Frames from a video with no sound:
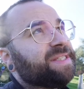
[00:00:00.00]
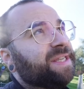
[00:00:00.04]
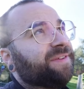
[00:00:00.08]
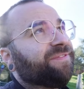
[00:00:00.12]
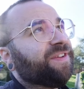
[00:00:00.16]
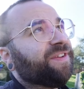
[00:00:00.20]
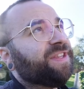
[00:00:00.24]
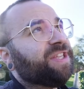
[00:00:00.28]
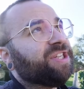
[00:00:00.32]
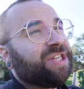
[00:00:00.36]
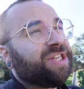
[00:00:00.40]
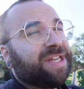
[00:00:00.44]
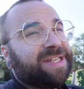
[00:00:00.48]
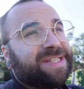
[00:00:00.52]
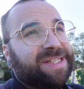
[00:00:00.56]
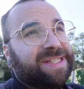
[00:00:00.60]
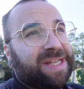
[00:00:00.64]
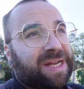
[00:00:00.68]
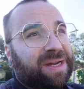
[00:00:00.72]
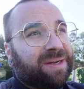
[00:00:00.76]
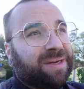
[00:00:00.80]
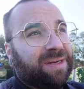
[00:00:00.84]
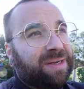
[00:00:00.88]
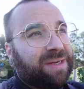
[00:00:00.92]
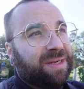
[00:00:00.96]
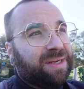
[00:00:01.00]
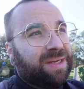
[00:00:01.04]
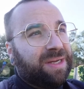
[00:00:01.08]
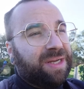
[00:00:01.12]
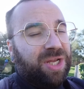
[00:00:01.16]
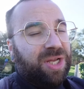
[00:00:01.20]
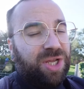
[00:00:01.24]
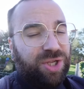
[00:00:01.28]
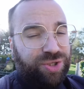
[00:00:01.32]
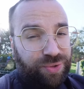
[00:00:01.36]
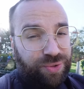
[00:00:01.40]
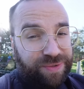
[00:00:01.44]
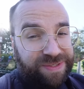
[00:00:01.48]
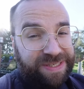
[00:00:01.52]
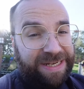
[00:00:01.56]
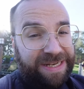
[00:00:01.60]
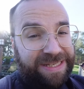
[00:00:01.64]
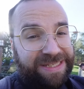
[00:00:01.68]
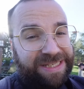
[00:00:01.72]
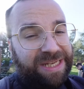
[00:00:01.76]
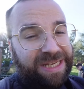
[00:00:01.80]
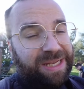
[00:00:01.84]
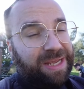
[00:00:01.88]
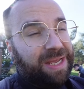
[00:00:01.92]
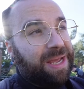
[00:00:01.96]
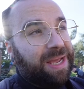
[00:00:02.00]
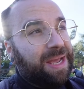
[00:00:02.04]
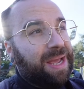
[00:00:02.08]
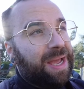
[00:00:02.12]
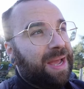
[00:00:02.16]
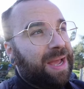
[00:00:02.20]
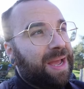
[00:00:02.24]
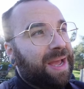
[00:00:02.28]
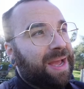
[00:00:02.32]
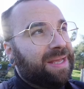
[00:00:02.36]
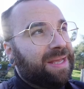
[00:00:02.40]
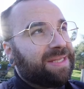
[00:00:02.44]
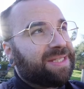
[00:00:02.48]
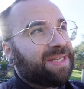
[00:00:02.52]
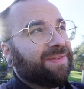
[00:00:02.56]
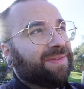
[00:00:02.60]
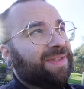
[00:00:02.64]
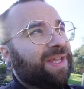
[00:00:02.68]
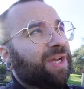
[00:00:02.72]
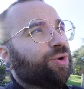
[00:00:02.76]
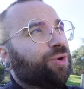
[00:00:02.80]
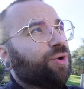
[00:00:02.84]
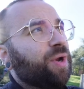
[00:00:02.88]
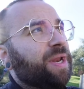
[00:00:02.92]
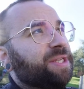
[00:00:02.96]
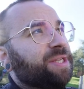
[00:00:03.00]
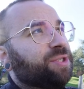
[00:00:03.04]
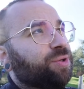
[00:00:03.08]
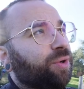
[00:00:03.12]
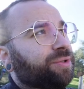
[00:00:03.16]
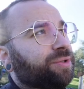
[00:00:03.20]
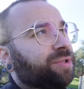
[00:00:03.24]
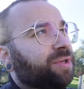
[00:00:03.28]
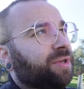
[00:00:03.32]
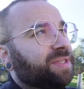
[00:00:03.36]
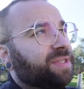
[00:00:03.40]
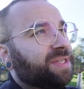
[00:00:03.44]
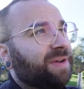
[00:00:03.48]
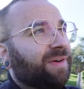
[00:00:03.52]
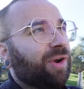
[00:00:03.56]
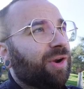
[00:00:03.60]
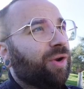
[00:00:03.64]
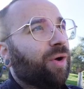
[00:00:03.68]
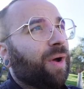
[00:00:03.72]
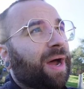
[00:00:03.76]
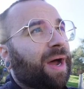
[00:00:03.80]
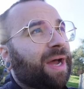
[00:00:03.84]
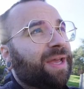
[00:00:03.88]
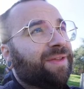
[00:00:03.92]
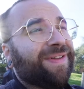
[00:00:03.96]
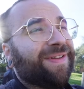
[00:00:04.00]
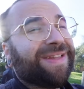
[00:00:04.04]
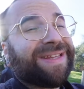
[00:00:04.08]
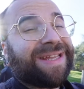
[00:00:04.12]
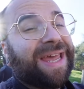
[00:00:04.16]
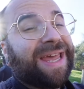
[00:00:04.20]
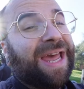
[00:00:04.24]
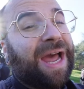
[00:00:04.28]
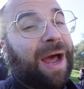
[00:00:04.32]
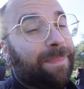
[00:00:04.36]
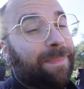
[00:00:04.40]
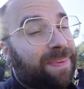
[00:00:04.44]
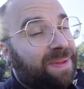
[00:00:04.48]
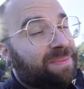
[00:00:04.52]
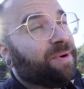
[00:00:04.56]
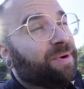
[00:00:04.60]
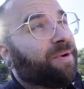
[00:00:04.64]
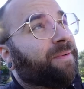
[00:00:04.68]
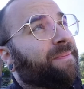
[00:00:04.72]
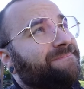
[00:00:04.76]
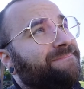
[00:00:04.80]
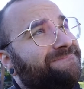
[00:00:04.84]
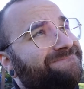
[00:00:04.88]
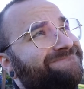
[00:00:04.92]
ça fait déjà ça sur celle-ci, ça veut dire que les autres, ça va leur arriver très rapidement.